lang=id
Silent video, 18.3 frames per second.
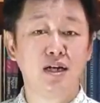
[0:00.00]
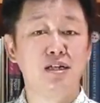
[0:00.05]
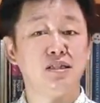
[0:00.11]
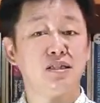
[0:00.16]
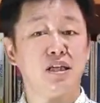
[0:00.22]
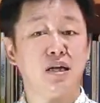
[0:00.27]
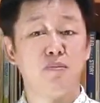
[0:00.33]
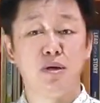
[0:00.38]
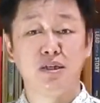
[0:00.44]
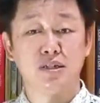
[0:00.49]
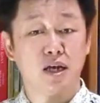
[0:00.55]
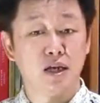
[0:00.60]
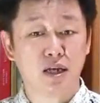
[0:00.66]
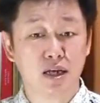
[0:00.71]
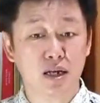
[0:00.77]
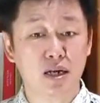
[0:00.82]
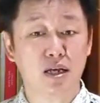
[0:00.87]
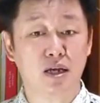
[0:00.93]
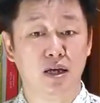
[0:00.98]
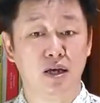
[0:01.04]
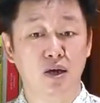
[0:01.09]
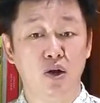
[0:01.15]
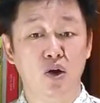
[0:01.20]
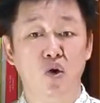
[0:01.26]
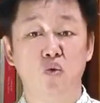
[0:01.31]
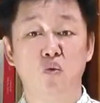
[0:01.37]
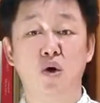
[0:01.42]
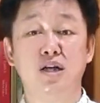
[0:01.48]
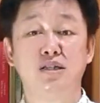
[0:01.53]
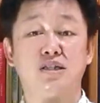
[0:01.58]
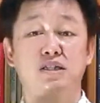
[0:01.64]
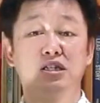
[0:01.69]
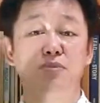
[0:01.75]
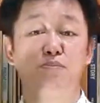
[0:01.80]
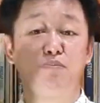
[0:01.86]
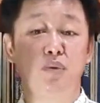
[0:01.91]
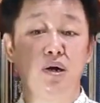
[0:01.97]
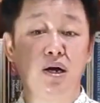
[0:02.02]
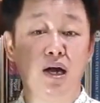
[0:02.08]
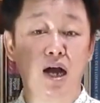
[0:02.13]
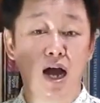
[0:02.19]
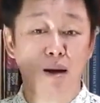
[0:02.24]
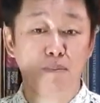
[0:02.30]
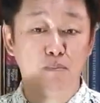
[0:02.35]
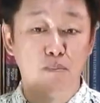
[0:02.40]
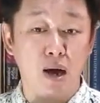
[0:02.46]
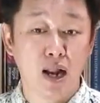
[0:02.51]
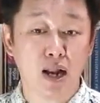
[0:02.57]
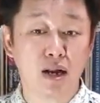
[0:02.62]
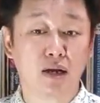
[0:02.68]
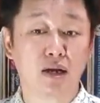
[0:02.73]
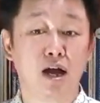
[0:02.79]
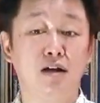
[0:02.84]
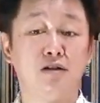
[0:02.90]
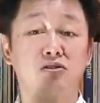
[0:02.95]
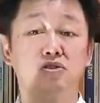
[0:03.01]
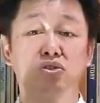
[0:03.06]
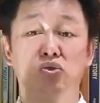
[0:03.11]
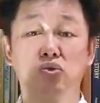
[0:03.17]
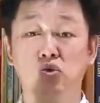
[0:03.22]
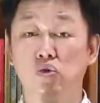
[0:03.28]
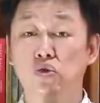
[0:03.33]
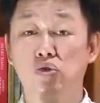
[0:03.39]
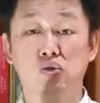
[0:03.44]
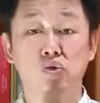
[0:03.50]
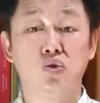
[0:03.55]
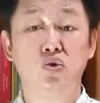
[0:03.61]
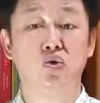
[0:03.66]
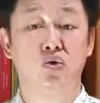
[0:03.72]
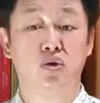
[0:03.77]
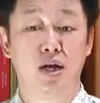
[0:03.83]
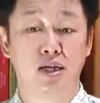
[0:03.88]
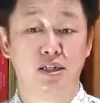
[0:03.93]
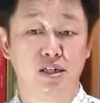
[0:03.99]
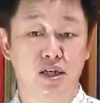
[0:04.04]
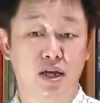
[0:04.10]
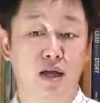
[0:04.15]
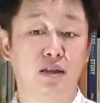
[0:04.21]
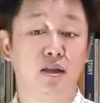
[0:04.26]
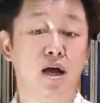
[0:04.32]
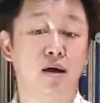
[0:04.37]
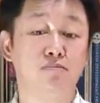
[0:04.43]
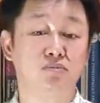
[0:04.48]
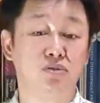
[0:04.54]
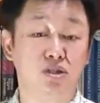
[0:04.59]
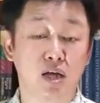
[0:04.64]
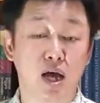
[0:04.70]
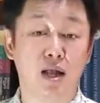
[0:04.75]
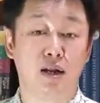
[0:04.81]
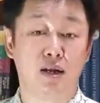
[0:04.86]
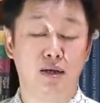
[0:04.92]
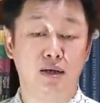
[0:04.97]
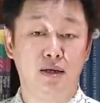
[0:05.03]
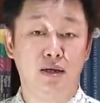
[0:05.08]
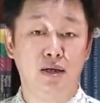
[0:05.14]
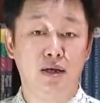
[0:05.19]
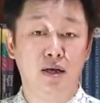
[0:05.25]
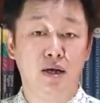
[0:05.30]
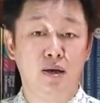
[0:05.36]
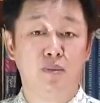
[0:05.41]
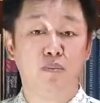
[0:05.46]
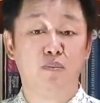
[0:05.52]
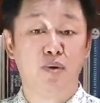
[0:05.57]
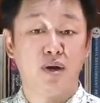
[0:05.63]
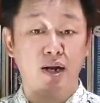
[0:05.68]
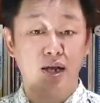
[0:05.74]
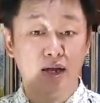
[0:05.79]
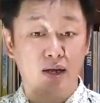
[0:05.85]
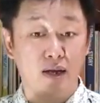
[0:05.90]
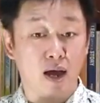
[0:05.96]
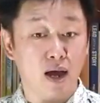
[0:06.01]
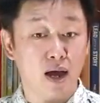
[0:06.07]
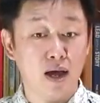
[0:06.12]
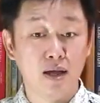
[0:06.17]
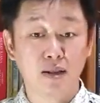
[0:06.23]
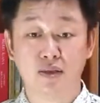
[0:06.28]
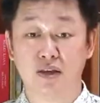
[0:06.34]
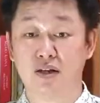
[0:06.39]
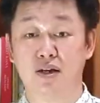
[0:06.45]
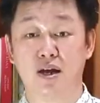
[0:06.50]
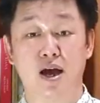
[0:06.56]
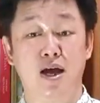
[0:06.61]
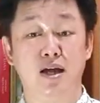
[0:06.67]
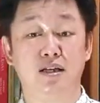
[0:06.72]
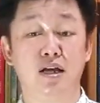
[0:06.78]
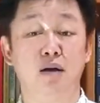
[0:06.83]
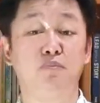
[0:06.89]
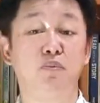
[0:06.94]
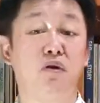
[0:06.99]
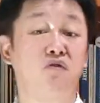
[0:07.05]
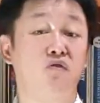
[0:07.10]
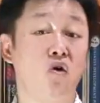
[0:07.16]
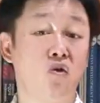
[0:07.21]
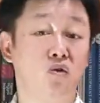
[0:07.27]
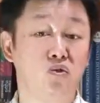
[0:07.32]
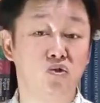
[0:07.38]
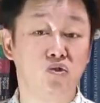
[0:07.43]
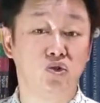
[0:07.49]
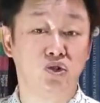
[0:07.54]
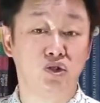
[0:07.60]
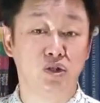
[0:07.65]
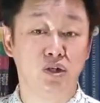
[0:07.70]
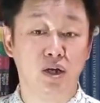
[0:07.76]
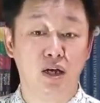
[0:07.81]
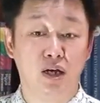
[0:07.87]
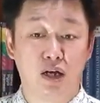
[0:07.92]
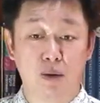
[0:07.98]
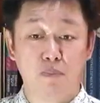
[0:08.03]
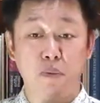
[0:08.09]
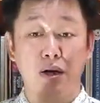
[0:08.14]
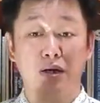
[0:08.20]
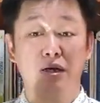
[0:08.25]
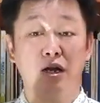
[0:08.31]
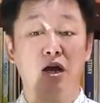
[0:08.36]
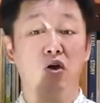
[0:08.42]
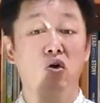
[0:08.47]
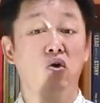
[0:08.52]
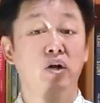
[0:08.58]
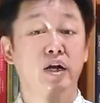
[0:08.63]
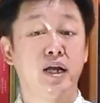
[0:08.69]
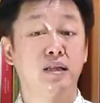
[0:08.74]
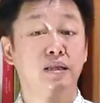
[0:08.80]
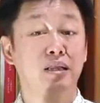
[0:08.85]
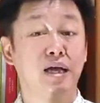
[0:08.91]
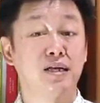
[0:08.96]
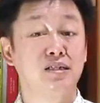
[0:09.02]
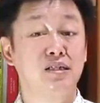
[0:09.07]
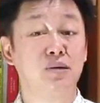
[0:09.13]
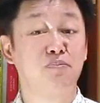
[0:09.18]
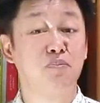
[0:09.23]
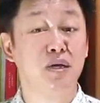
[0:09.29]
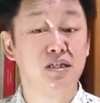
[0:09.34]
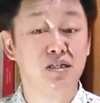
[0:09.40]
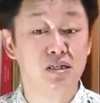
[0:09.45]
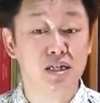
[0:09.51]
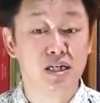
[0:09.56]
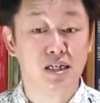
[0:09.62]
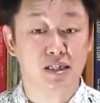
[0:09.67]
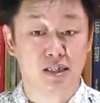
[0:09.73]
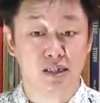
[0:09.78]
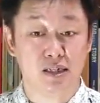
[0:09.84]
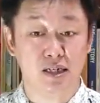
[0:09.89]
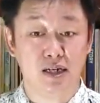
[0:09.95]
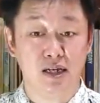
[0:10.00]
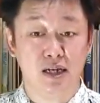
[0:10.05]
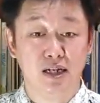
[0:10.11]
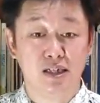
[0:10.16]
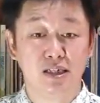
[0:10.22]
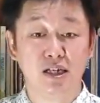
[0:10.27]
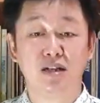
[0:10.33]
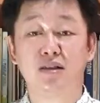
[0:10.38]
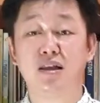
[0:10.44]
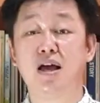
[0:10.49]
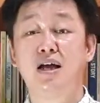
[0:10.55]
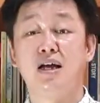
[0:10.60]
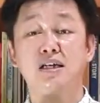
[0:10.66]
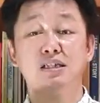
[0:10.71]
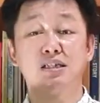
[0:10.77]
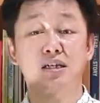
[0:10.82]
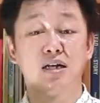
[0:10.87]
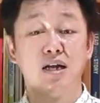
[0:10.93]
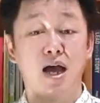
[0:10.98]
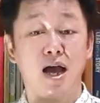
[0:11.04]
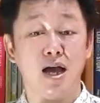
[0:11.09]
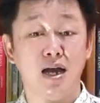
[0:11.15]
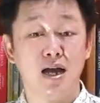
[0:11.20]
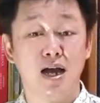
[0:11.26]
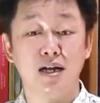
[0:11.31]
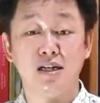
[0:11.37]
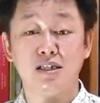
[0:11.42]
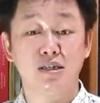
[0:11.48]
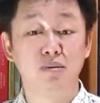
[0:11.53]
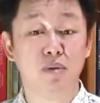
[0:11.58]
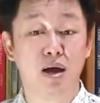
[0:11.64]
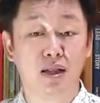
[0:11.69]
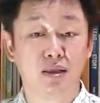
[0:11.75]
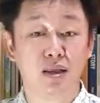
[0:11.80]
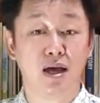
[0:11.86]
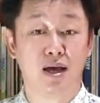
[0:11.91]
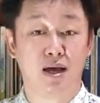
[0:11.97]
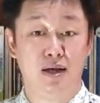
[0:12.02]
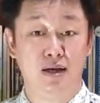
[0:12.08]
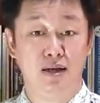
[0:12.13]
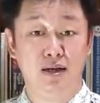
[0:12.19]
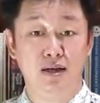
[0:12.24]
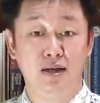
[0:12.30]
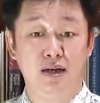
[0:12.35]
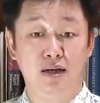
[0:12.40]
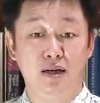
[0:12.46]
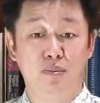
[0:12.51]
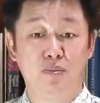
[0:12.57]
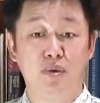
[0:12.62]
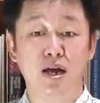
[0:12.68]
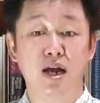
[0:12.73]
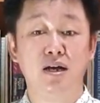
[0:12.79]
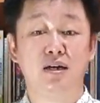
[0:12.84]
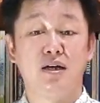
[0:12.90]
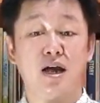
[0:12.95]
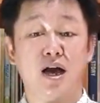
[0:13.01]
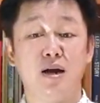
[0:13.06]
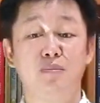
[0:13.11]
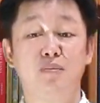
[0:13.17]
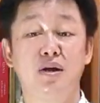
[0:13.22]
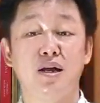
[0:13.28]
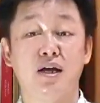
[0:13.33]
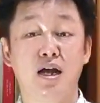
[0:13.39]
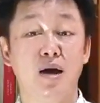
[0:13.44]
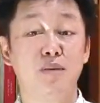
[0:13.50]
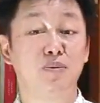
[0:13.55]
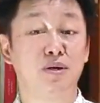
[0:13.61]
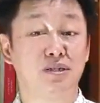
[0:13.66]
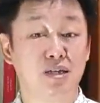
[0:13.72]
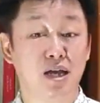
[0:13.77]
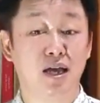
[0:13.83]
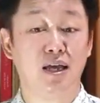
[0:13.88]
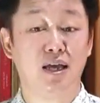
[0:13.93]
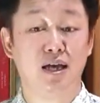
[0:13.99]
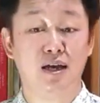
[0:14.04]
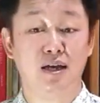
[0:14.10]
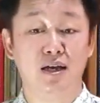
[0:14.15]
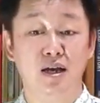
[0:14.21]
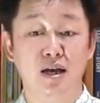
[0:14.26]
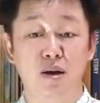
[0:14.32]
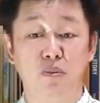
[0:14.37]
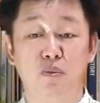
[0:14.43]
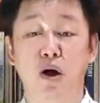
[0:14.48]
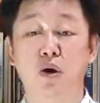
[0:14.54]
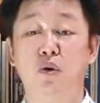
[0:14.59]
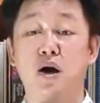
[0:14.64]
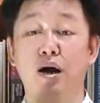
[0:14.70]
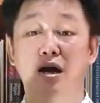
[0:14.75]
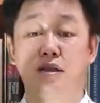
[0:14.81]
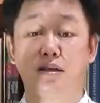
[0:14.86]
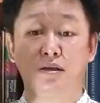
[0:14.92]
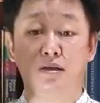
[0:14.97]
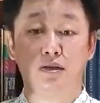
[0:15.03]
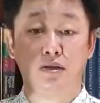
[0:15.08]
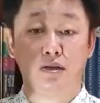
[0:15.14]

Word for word: Kristen masa kini wajib mengamalkan sungguh-sungguh nasihat Amsal. Mereka tidak hanya berfokus kepada orientasi bisnis serta kesenangan semata, melainkan mereka percaya bahwa